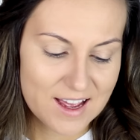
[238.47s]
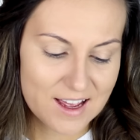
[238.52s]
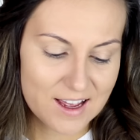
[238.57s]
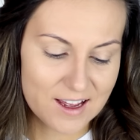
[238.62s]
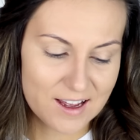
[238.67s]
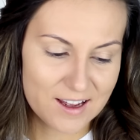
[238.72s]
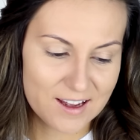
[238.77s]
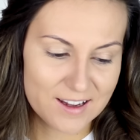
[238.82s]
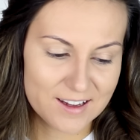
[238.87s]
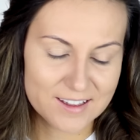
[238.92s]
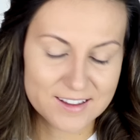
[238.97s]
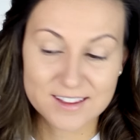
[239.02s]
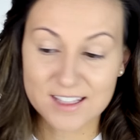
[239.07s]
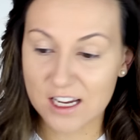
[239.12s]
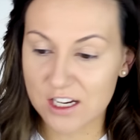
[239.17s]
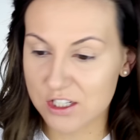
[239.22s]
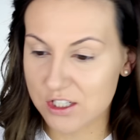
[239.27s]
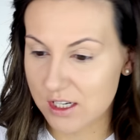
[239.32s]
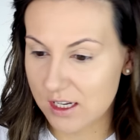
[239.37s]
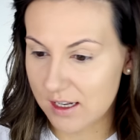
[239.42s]
E,
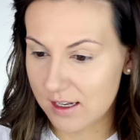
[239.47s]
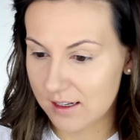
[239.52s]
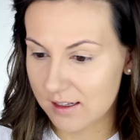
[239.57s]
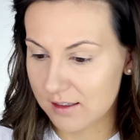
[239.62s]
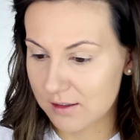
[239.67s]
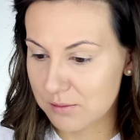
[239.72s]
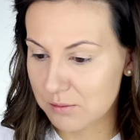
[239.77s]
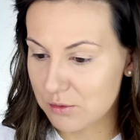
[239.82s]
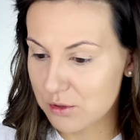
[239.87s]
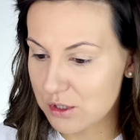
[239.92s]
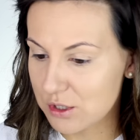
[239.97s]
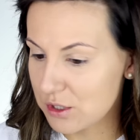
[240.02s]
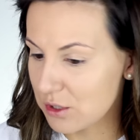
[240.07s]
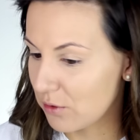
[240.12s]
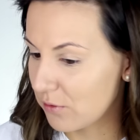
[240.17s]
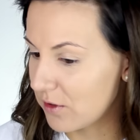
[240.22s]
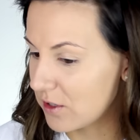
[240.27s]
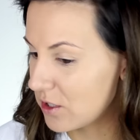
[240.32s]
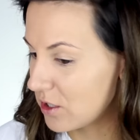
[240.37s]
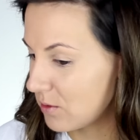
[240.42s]
także
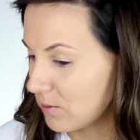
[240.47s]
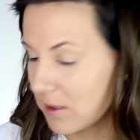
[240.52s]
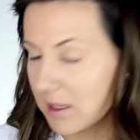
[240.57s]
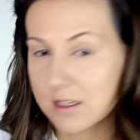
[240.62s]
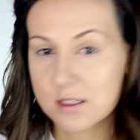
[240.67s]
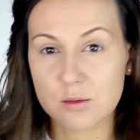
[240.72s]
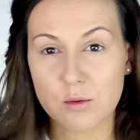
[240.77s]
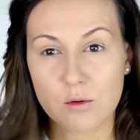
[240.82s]
musicie uwierzyć mi na